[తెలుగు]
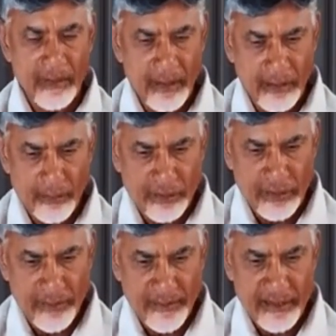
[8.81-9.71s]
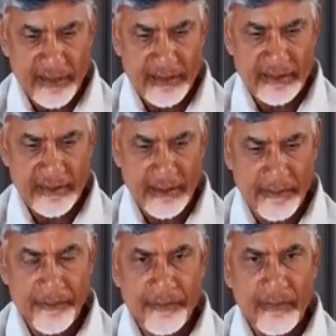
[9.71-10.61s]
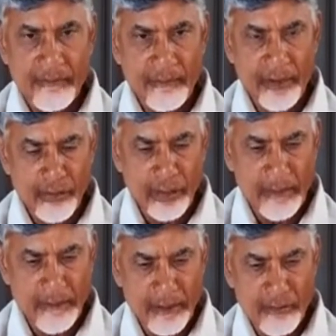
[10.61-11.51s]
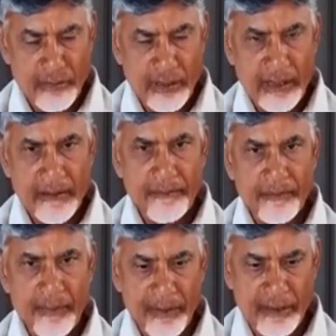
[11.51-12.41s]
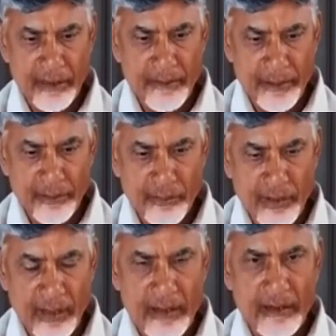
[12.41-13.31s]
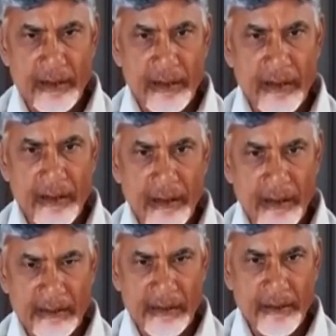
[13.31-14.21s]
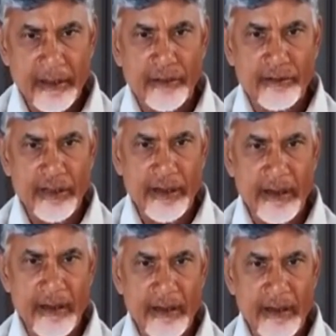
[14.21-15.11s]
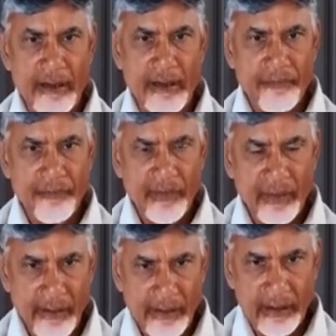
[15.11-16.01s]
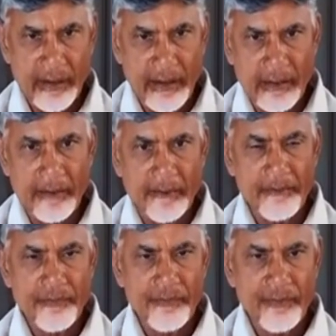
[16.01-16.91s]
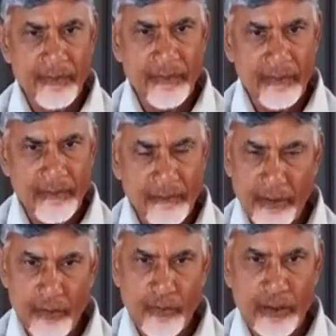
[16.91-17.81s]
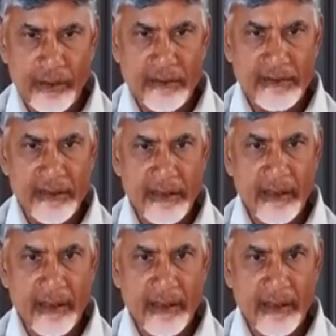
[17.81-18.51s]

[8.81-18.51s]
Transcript: నేను ఆ రోజే డిమాండ్ చేశాను మీకు నమ్మకం ఉంటే ప్రజలు మీతో ఉన్నారంటే అసెంబ్లీ రద్దు చేయండి ఎన్నికలకు వెళదాం మీకు ఓటేస్తే